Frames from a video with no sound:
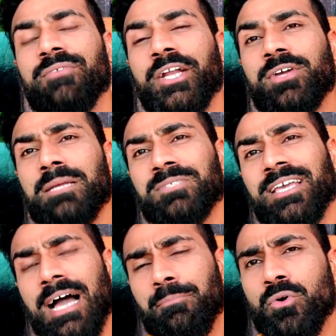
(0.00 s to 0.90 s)
so, ये वीडियो क्लिप
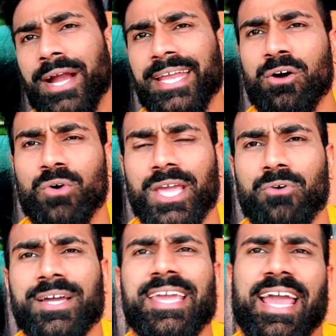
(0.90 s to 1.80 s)
से आपको आइडिया हो
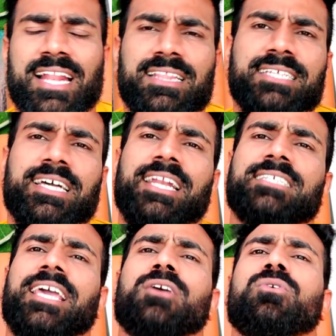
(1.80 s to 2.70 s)
गया होगा कि हेल्दी
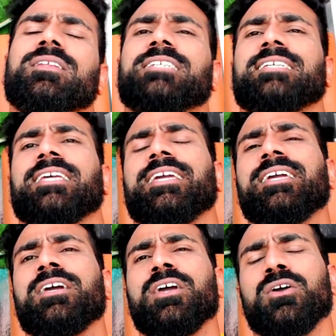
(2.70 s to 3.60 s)
सायरस है कौन जैसे
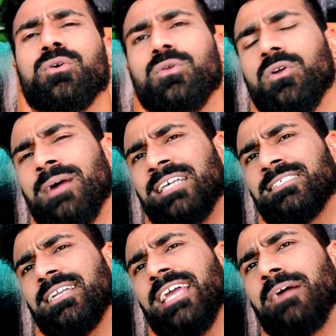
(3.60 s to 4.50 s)
ही
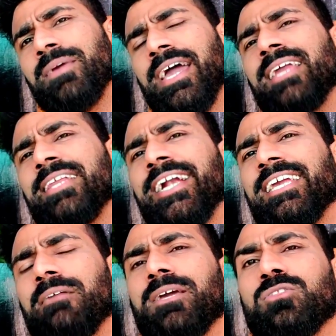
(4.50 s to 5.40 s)
रुवान सर यहाँ पे आए थे
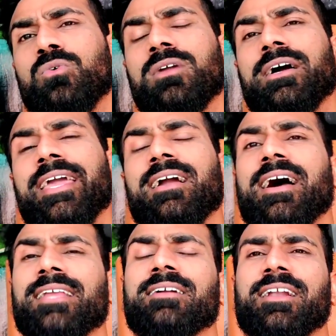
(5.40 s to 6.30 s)
इंडिया में तो उनका
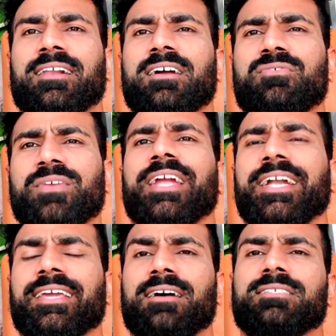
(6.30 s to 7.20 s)
एक आया था ड्रग फ्री
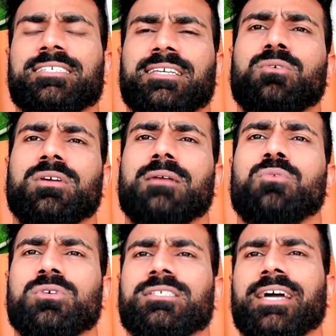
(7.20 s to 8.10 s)
इंडिया जैसे उनका
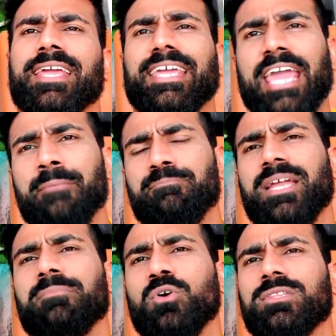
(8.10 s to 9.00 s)
बहुत सारे
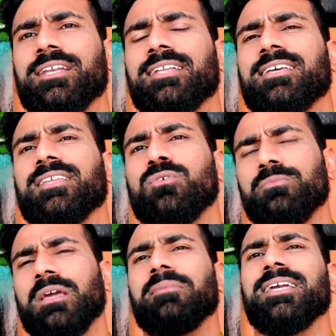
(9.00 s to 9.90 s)
कैंपेन भी होते रहते थे
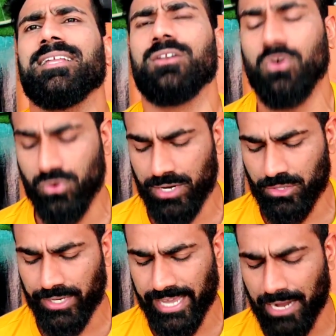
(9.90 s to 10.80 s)
उनमें भी इन लोगों
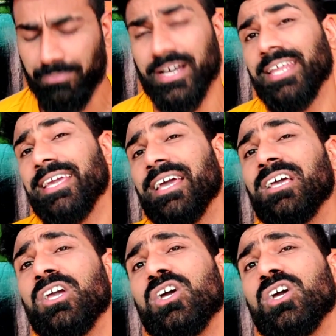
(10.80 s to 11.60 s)
ने थोड़ी हेल्प करी है